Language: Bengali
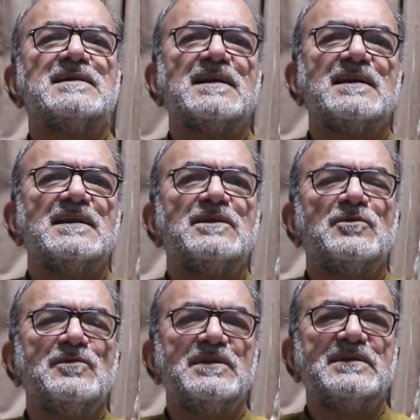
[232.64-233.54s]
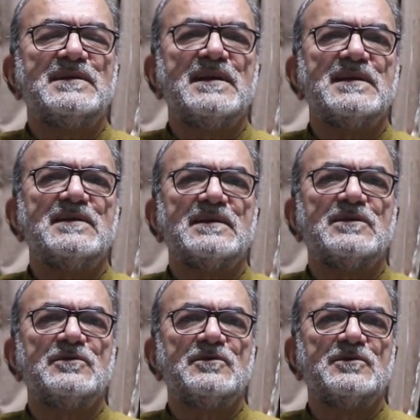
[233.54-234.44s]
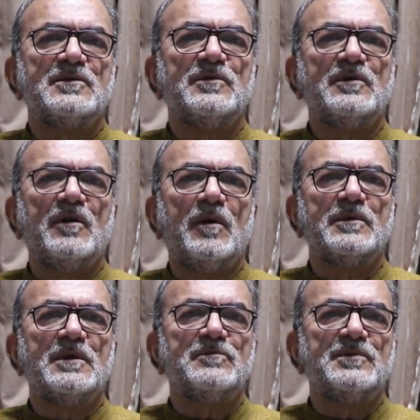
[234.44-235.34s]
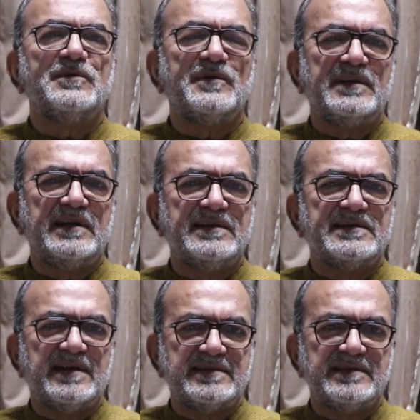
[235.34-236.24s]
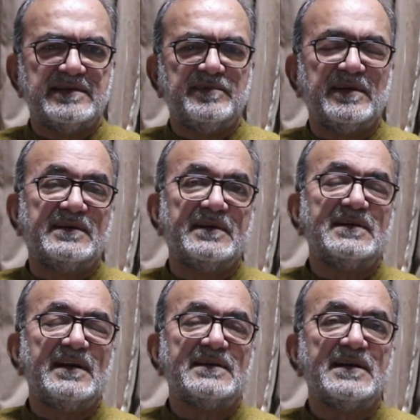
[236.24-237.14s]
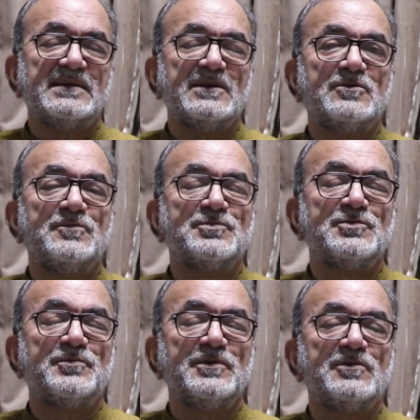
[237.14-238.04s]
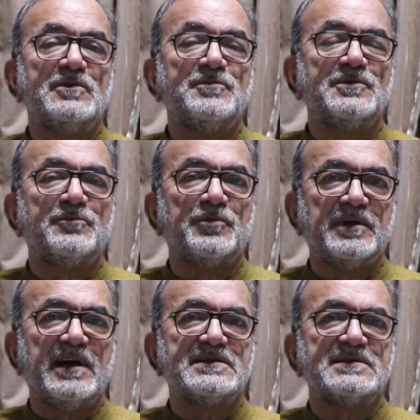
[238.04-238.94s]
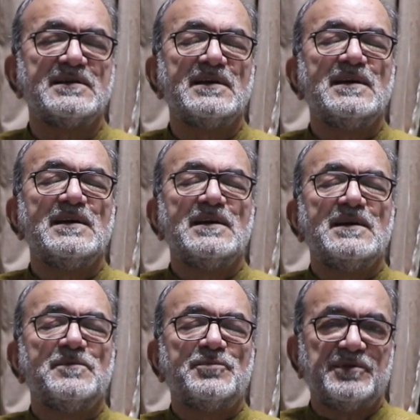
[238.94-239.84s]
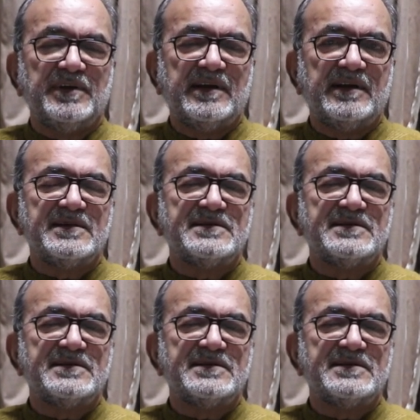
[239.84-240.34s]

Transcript: সেখানে দুর্নীতিটাই যেন একটা অন্যতম অবলম্বন হয়ে দাঁড়িয়েছে রাজনীতিবিদদের এটা একটা খুব সুপরিকল্পিত প্রয়াস প্রতিক্রিয়া